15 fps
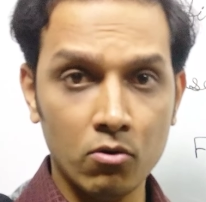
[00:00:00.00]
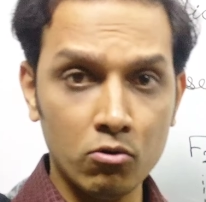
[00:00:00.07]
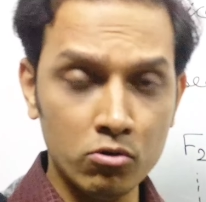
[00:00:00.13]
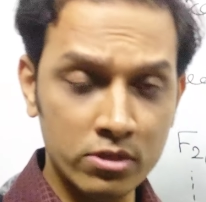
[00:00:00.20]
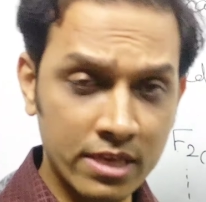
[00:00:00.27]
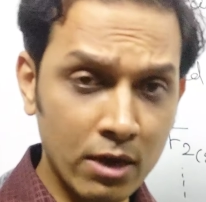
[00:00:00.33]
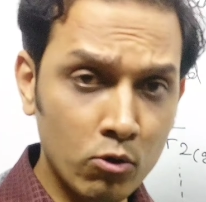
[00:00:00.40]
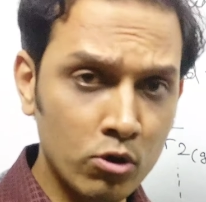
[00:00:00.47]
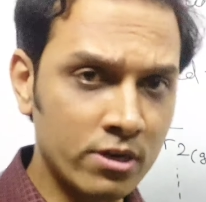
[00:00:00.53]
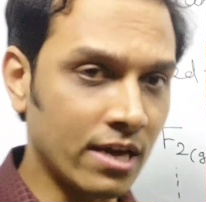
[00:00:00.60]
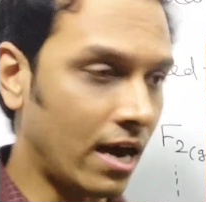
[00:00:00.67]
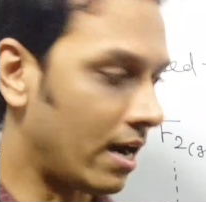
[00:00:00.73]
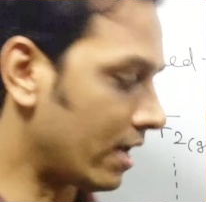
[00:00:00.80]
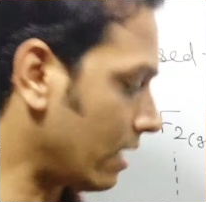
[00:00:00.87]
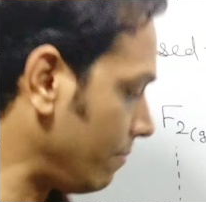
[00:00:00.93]
उसके उल्टा
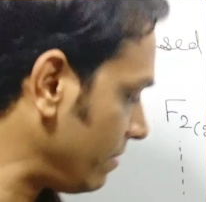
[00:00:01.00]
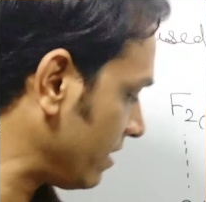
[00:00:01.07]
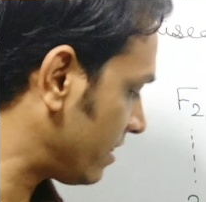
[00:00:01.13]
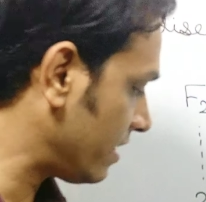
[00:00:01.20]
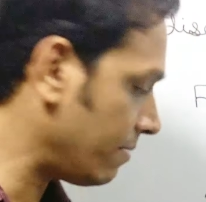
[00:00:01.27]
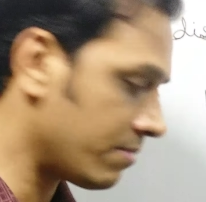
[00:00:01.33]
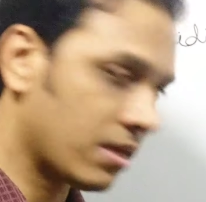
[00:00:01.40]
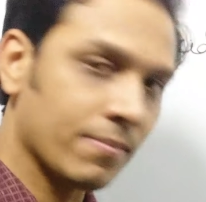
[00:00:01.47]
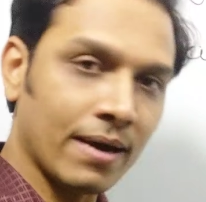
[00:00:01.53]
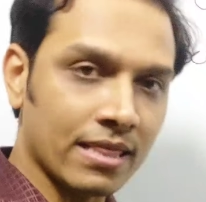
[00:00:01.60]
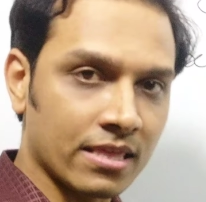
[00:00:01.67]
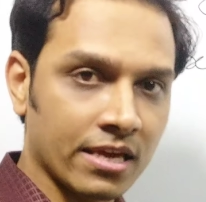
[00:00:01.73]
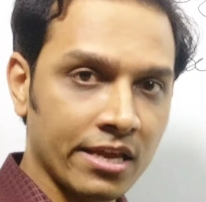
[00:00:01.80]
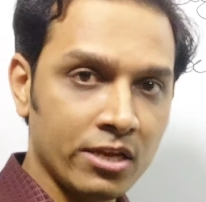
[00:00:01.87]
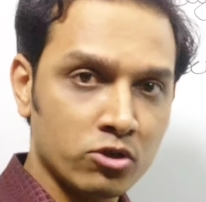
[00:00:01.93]
अगर हम लिथियम की बात
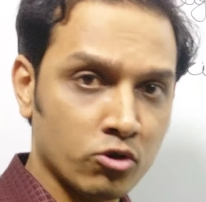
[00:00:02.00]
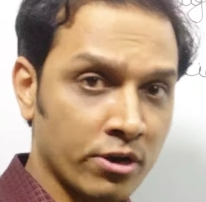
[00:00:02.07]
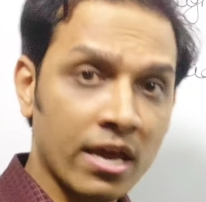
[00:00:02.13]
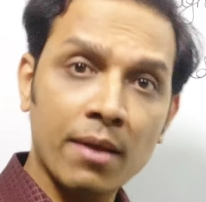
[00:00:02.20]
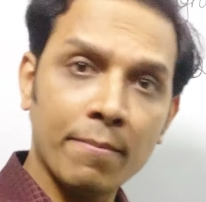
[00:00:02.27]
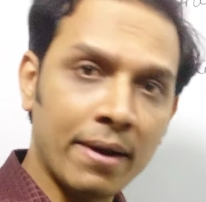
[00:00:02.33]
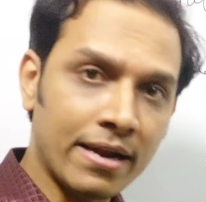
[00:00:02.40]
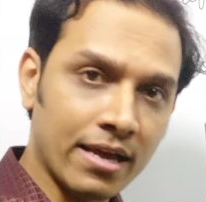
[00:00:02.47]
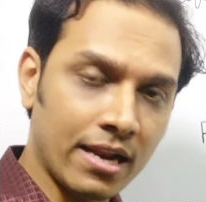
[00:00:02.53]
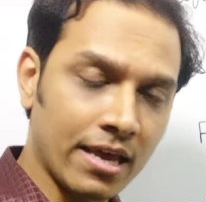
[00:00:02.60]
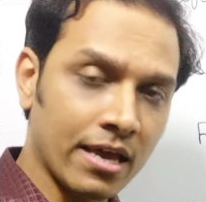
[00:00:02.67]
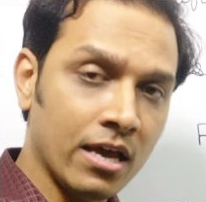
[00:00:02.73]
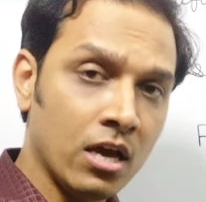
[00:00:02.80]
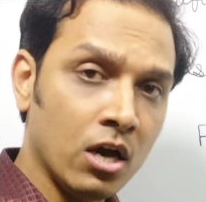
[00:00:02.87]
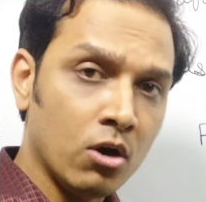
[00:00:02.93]
करें जो कि एक मेटल
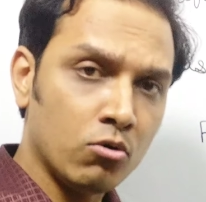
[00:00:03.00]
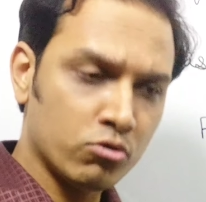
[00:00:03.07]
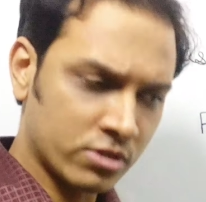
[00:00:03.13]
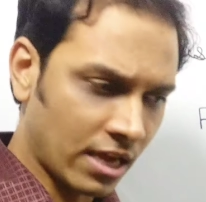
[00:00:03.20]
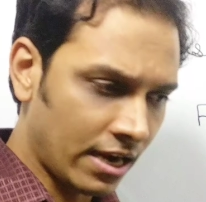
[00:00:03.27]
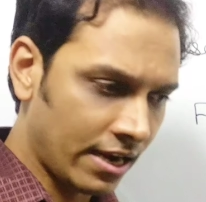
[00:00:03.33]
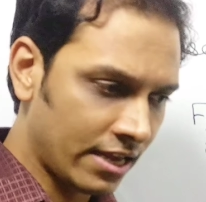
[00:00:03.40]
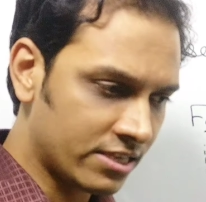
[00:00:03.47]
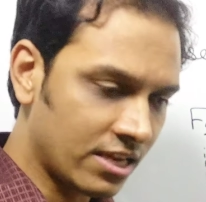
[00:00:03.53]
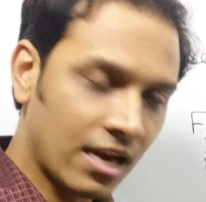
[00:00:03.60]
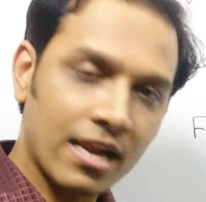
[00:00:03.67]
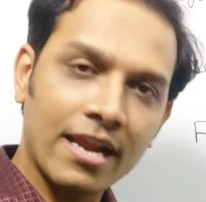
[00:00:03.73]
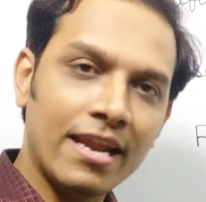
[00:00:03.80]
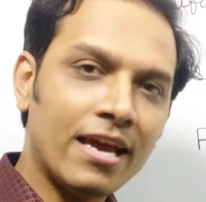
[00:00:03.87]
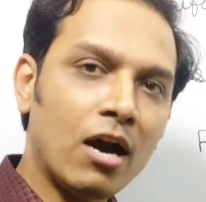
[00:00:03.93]
है उसका नेचर
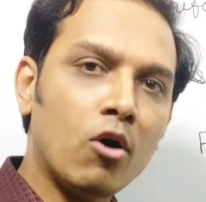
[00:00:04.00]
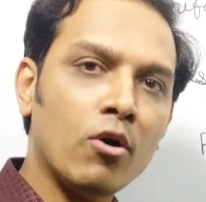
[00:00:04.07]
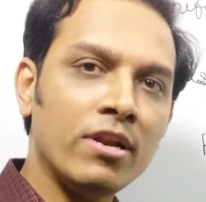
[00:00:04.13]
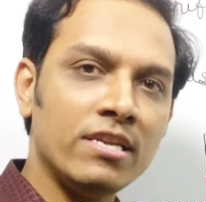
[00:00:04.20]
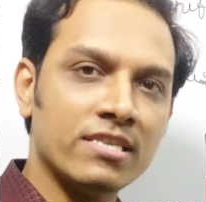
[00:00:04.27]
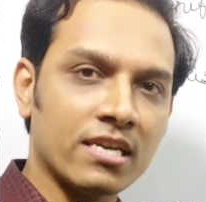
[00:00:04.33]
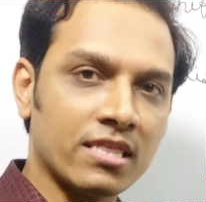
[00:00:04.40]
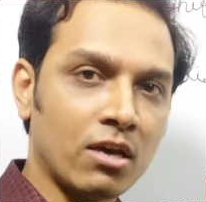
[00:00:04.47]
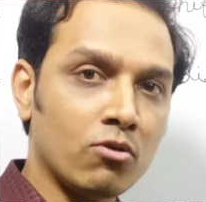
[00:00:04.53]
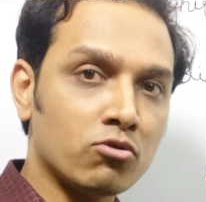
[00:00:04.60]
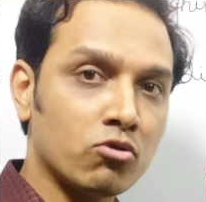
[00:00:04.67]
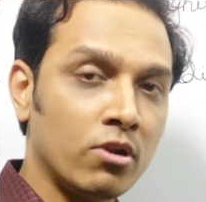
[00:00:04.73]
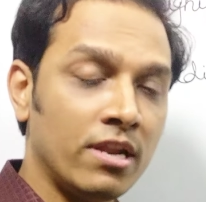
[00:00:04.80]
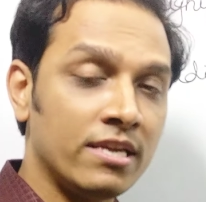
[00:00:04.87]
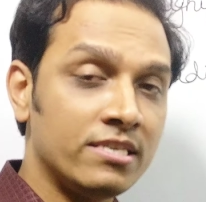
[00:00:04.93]
लेने का हो ही नहीं सकता
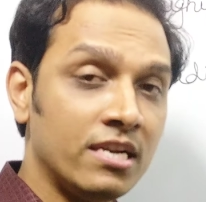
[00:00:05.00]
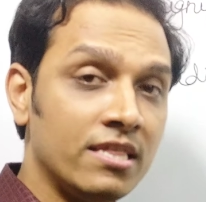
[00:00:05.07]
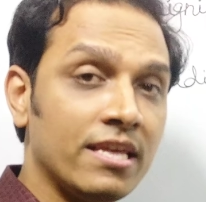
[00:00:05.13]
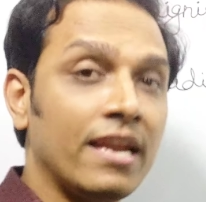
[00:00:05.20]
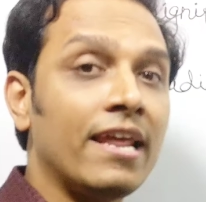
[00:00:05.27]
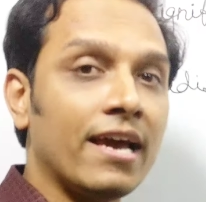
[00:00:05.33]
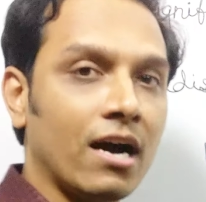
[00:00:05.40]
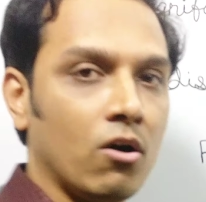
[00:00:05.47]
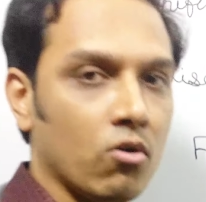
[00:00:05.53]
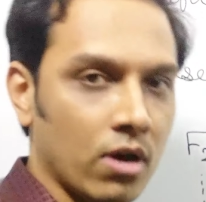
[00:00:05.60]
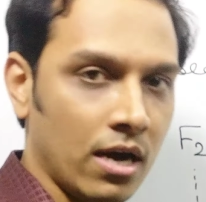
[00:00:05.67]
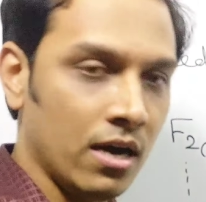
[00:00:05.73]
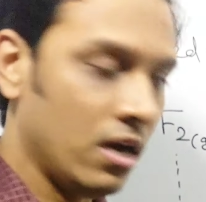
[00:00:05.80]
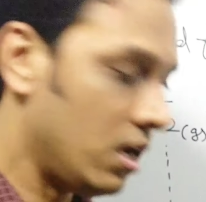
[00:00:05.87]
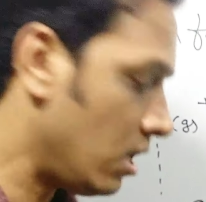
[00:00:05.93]
उसको तो नेचर देने का होगा